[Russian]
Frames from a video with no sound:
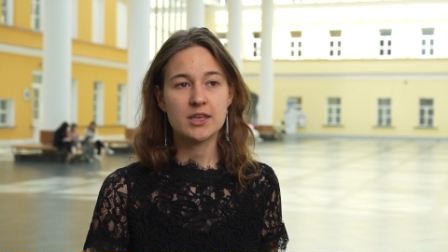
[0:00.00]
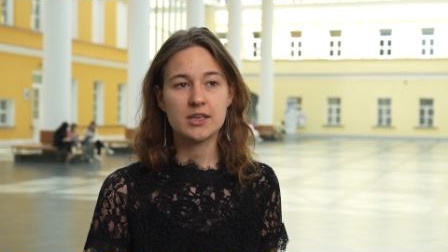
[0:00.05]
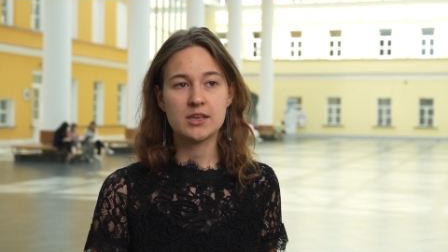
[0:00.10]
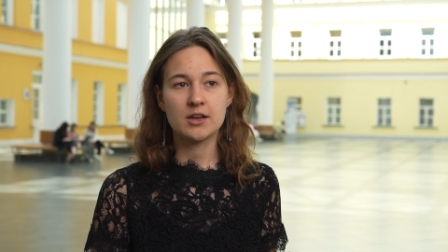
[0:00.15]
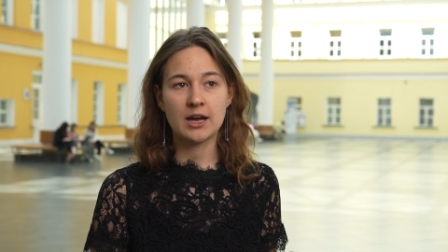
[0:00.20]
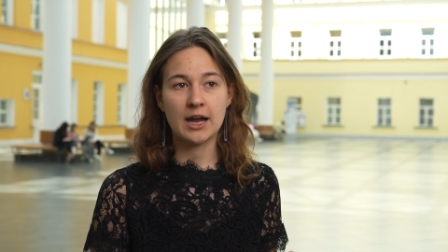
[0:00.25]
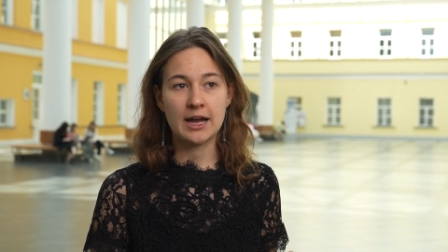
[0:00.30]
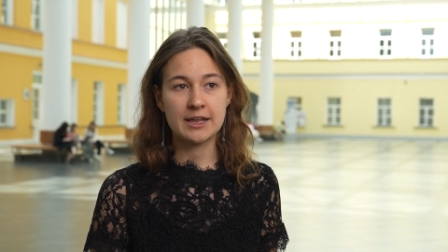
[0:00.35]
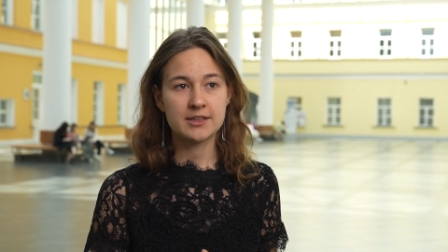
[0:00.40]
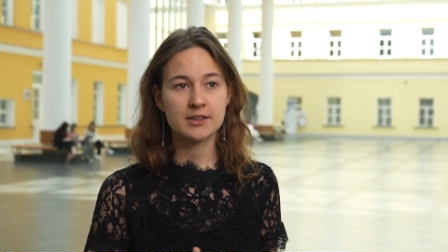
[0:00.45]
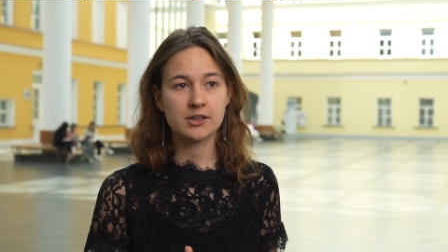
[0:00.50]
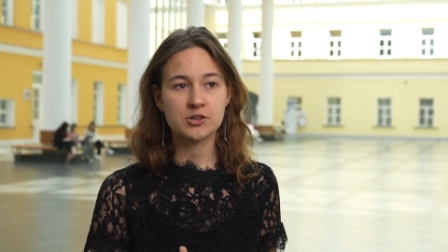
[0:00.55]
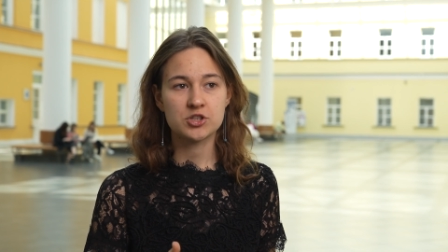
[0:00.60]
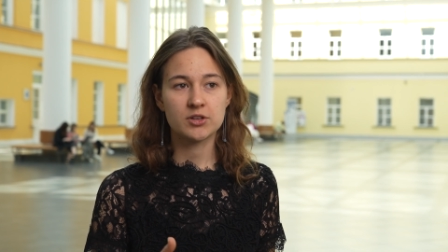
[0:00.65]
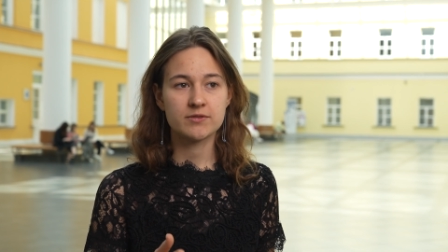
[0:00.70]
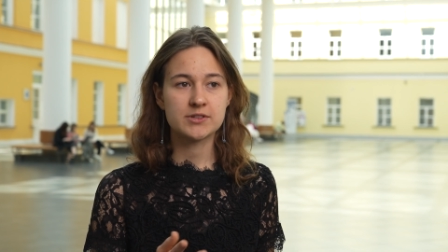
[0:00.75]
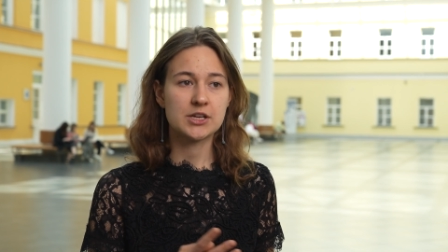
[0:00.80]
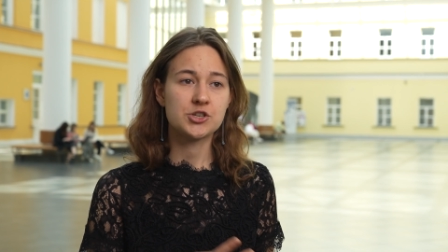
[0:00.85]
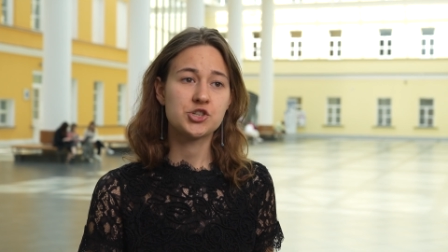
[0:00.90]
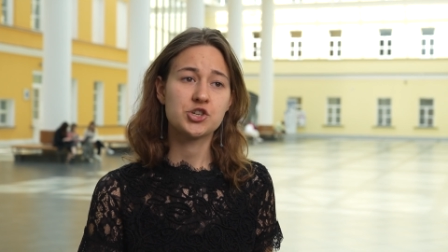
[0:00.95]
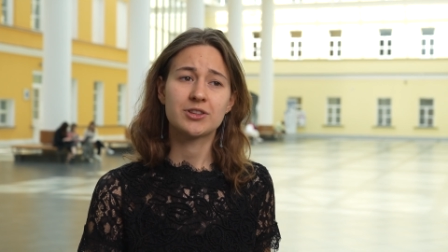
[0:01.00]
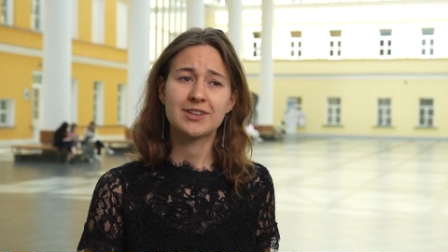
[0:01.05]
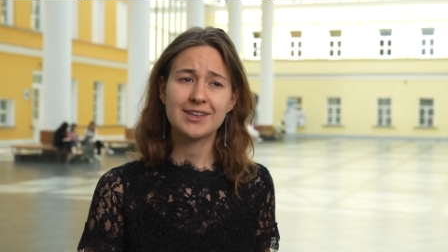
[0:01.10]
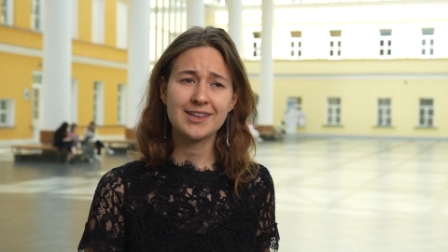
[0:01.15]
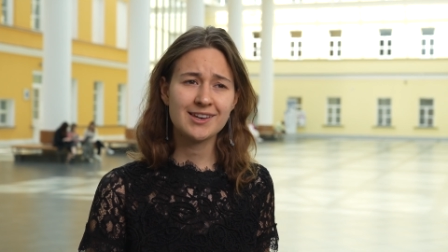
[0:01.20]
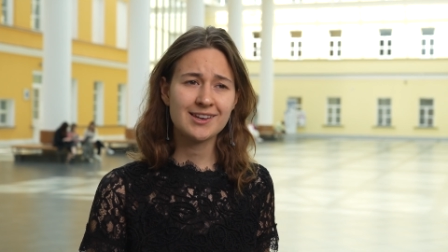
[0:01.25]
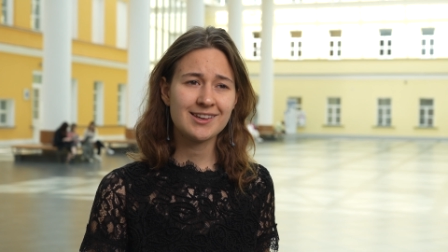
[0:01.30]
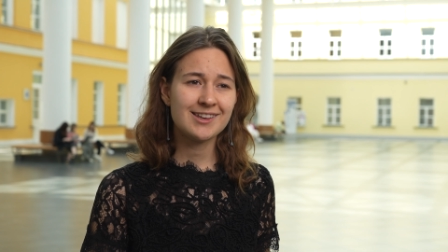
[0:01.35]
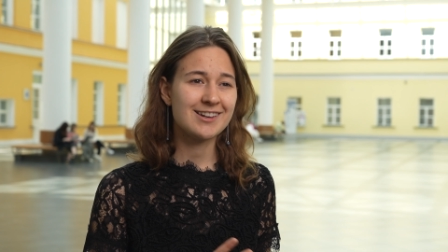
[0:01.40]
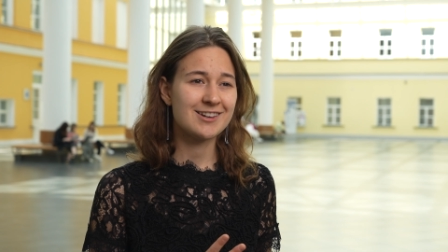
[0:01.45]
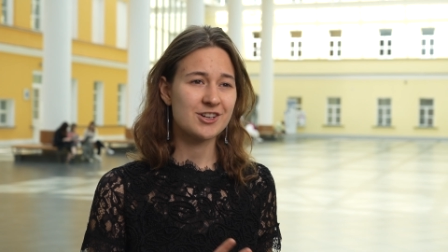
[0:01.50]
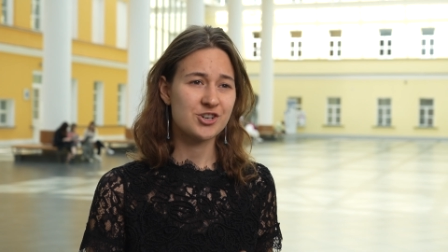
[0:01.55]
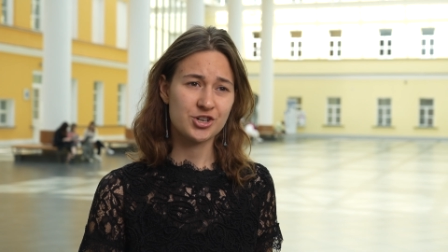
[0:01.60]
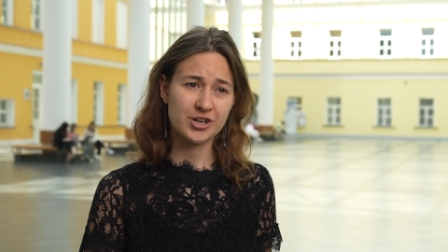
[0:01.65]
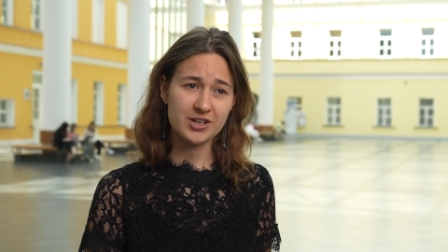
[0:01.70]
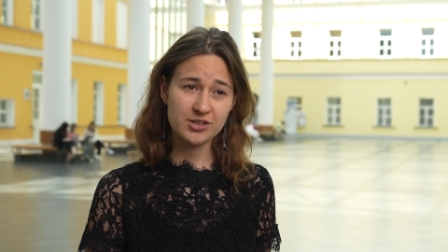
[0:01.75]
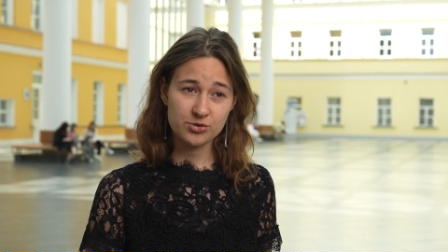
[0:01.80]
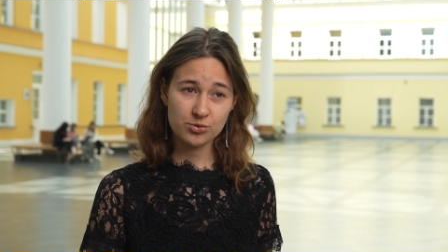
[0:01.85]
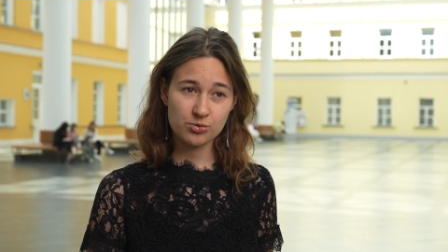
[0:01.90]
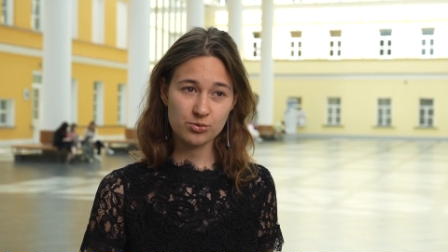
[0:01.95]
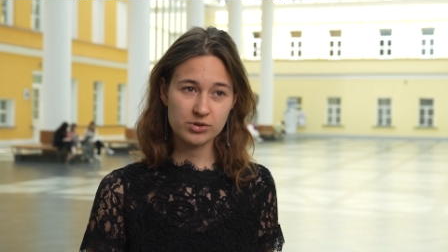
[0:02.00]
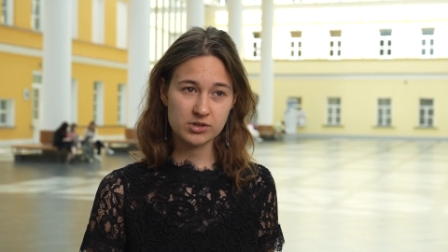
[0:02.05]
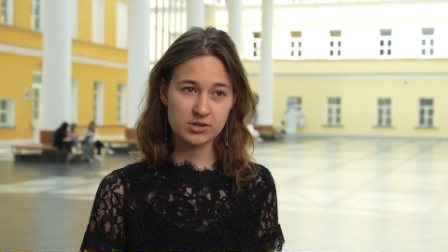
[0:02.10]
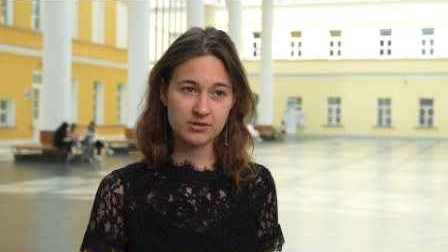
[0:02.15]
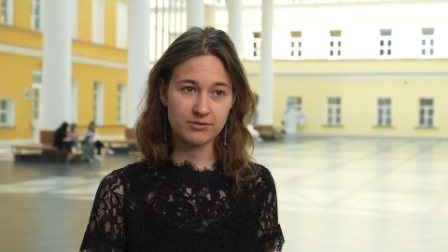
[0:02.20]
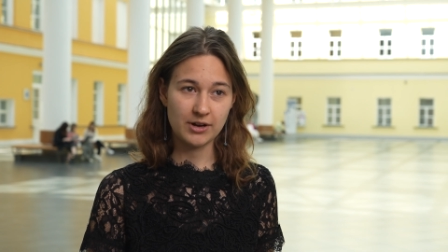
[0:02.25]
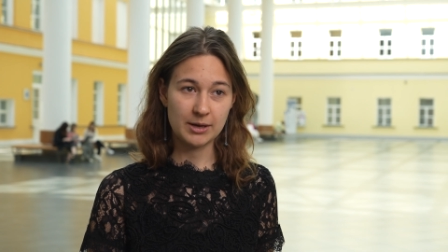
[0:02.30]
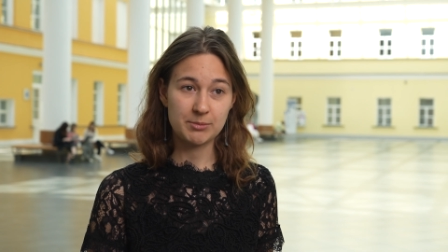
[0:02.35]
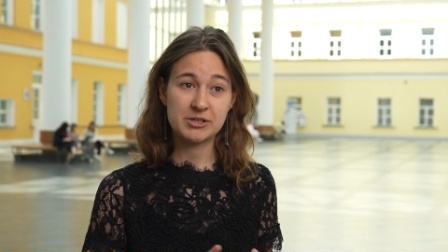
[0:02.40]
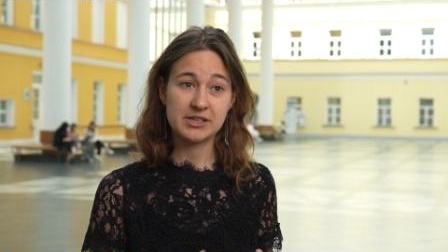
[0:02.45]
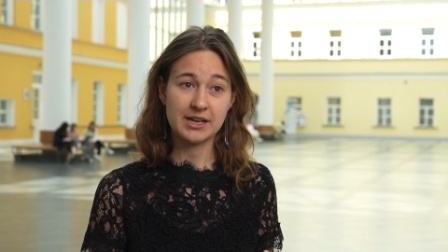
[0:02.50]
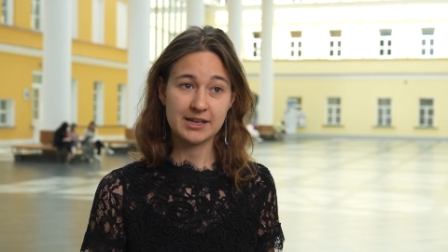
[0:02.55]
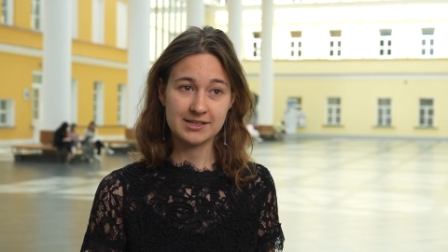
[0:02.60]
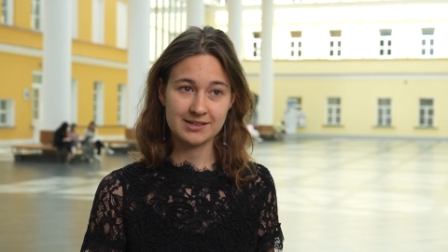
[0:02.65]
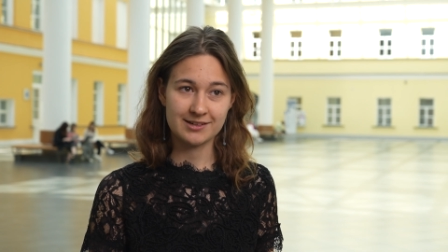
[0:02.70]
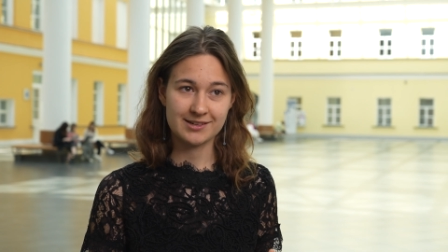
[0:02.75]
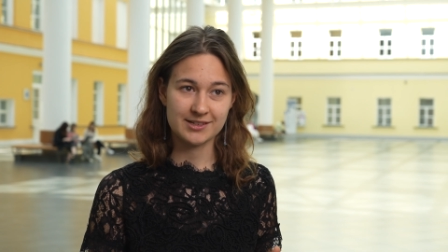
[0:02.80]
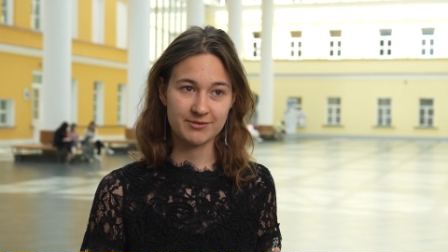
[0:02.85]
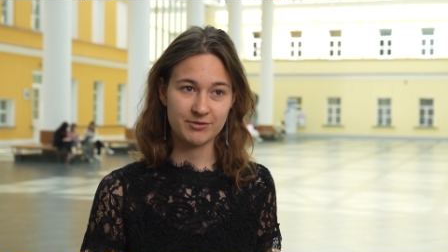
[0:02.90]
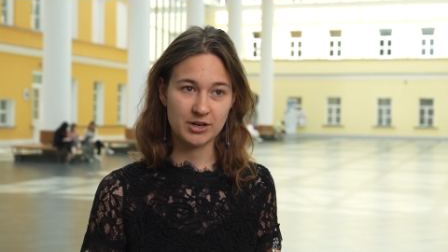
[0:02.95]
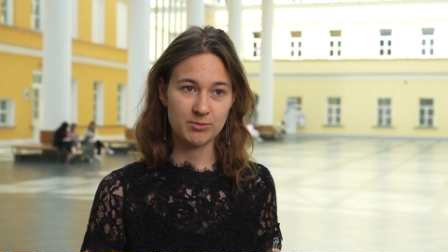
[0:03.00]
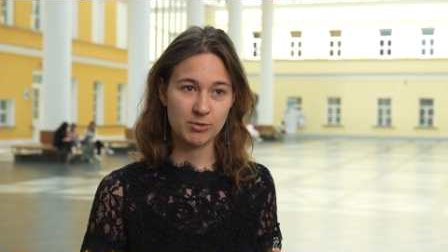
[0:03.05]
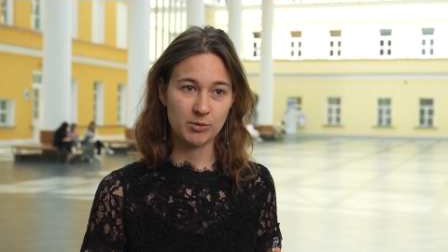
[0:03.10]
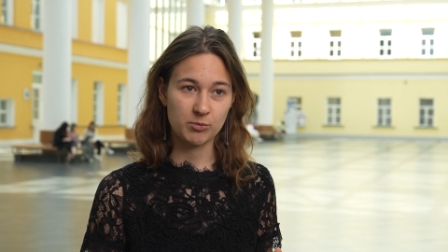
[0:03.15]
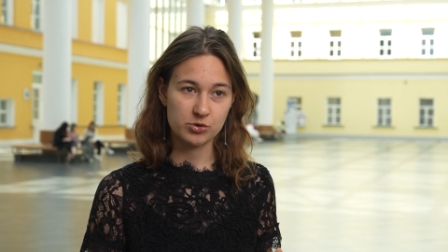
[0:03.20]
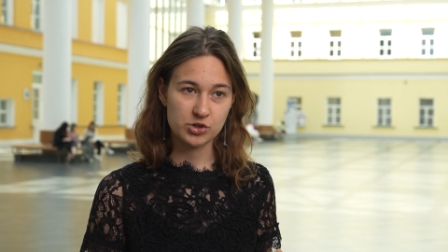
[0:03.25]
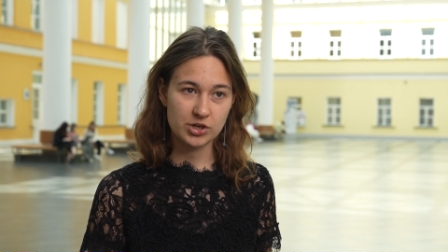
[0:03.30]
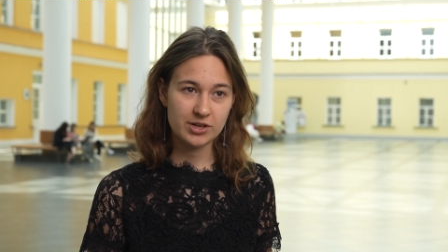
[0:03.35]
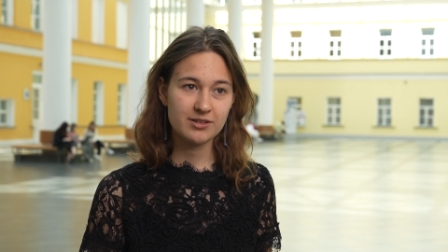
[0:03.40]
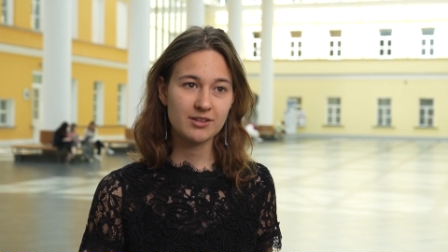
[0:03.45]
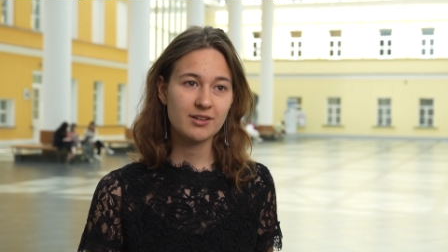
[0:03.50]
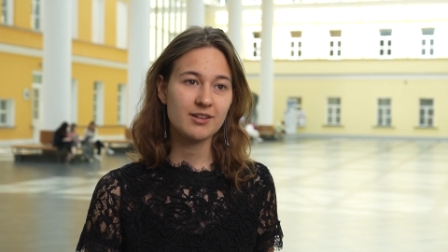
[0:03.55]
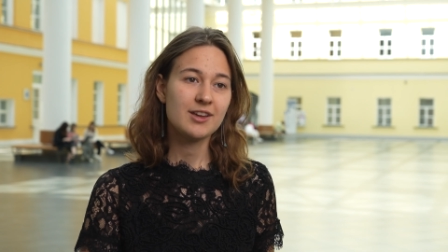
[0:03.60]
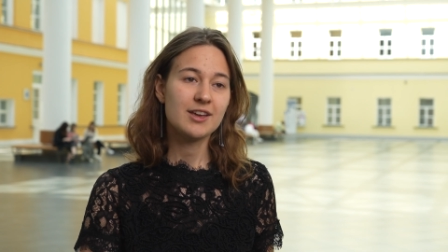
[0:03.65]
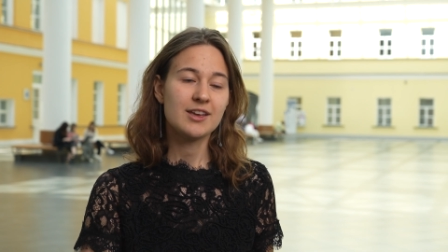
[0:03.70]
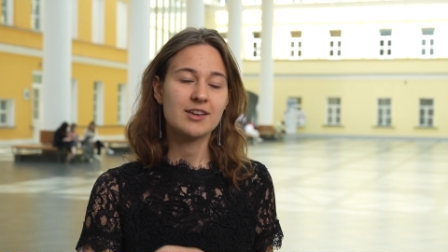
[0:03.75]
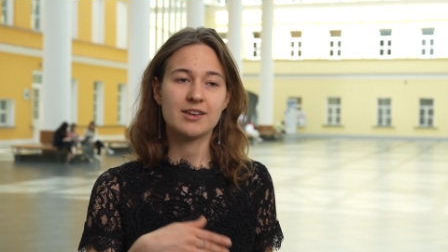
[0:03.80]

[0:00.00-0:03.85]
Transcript: э, они должны взять 4 или 6 курсов обязательно за время обучения,